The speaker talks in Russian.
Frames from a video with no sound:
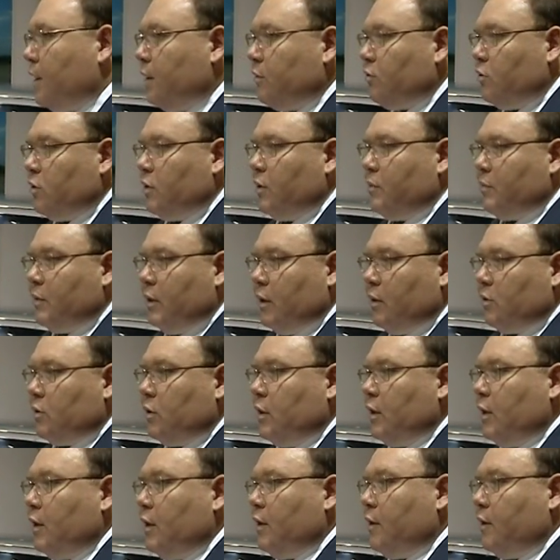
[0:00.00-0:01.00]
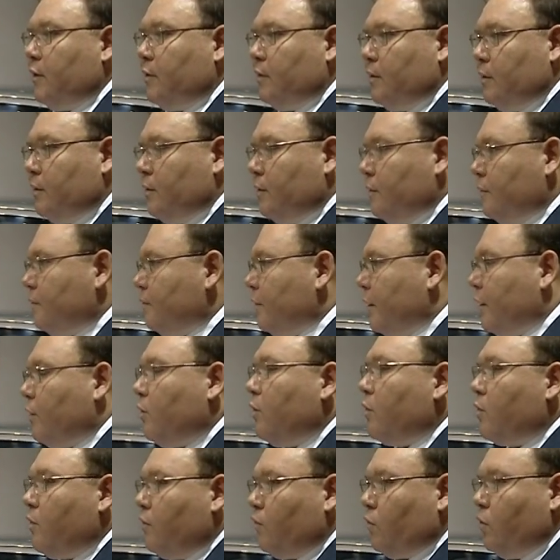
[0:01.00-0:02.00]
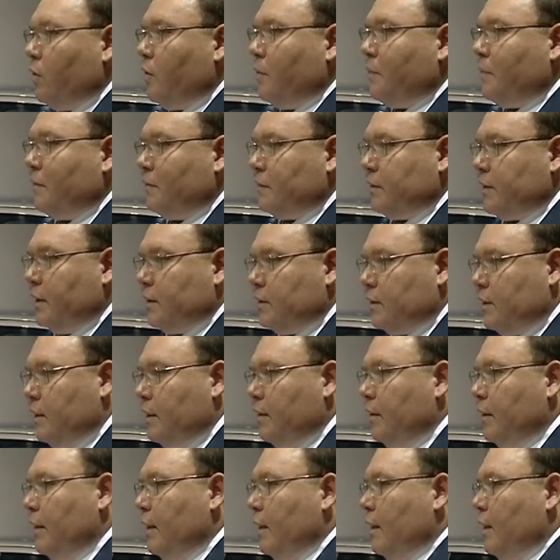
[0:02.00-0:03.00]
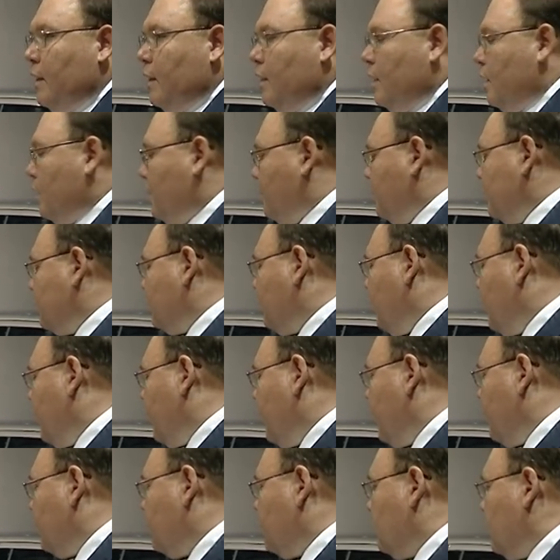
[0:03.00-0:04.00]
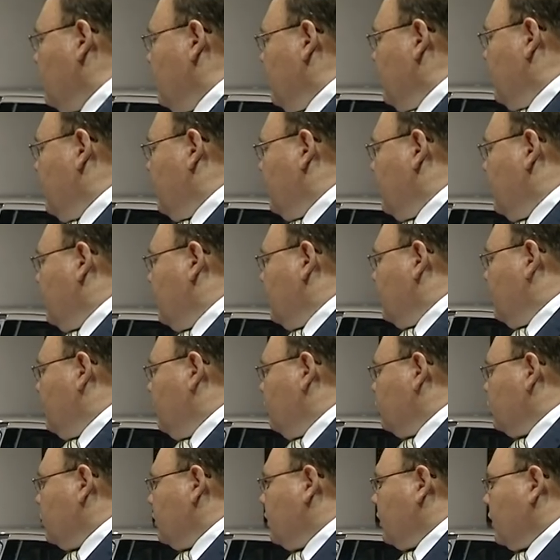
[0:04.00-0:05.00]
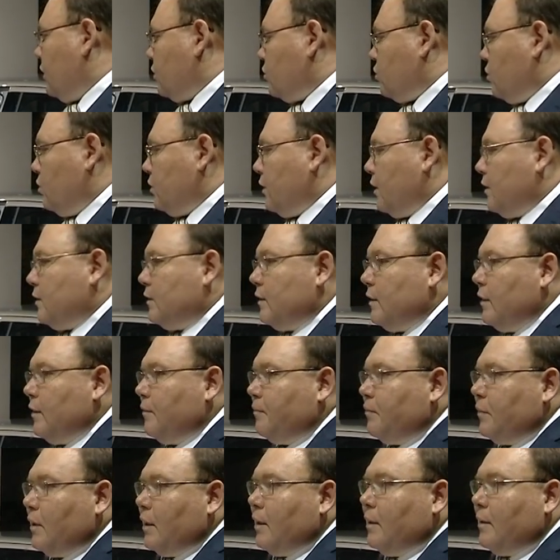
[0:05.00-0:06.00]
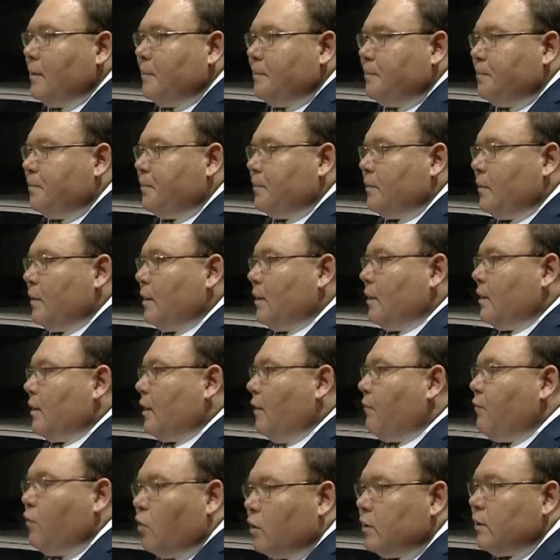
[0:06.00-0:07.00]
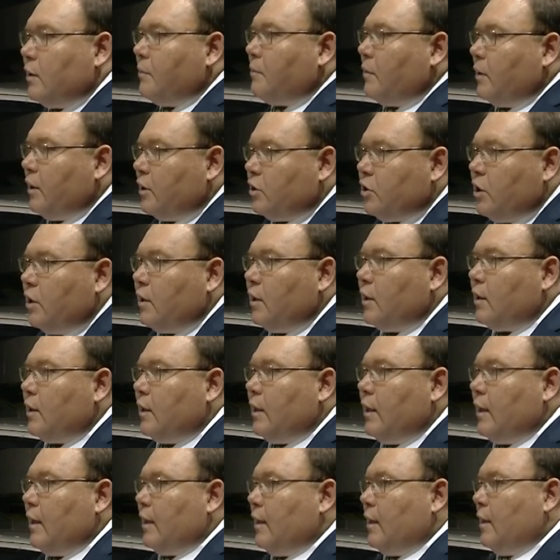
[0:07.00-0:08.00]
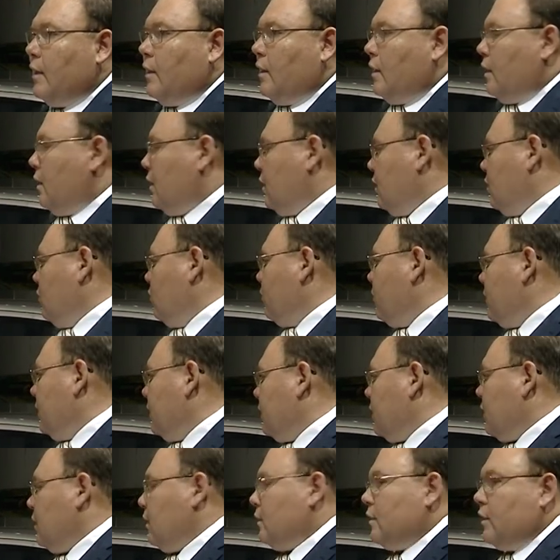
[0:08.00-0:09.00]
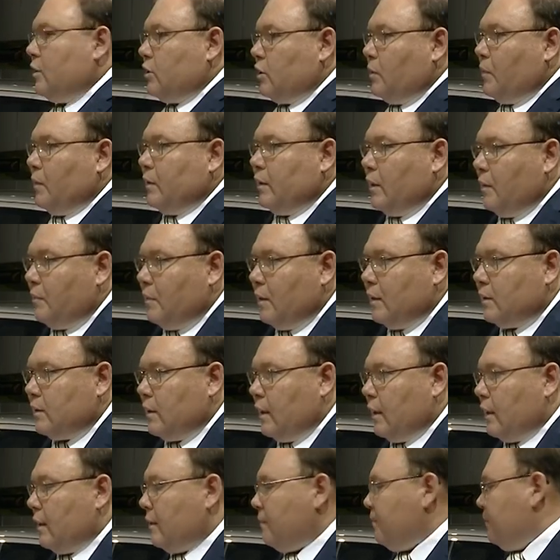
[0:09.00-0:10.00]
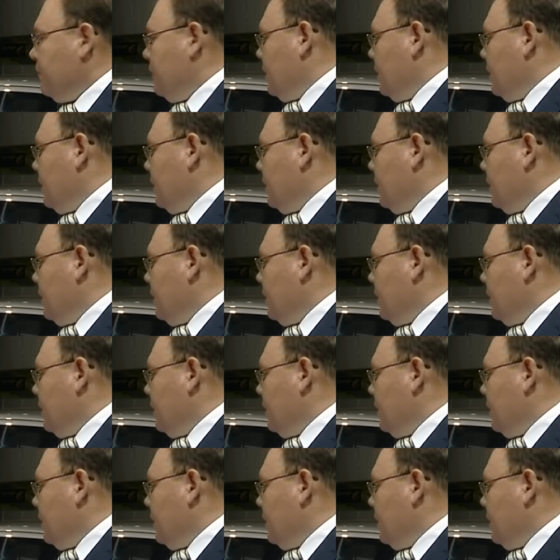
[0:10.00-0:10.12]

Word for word: которые имеют э, э, регулировку и по высоте, э, позволяют э, очень хорошо найти э, комфортное положение для э, любых наших потребителей.